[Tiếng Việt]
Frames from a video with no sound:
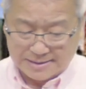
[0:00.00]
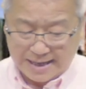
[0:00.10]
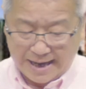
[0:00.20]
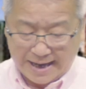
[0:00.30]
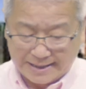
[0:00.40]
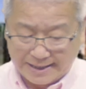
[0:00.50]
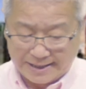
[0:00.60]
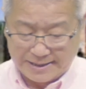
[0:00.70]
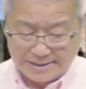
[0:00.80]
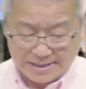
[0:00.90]
nhà hàng
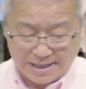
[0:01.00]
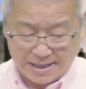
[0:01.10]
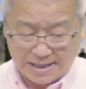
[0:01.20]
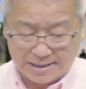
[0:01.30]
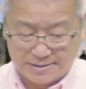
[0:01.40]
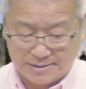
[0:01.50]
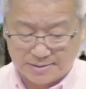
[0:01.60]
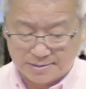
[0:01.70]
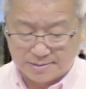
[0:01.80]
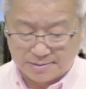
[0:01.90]
này à,
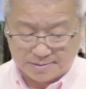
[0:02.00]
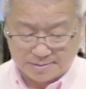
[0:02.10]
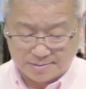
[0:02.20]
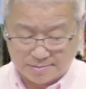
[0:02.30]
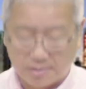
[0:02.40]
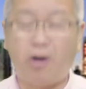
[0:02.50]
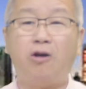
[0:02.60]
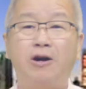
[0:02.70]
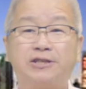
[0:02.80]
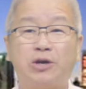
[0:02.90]
có
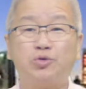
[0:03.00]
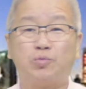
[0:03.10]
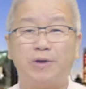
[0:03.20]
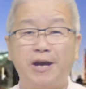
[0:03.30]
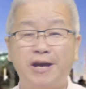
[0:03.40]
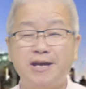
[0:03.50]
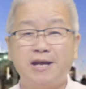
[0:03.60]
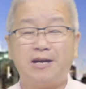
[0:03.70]
khoảng sáu mươi ghế,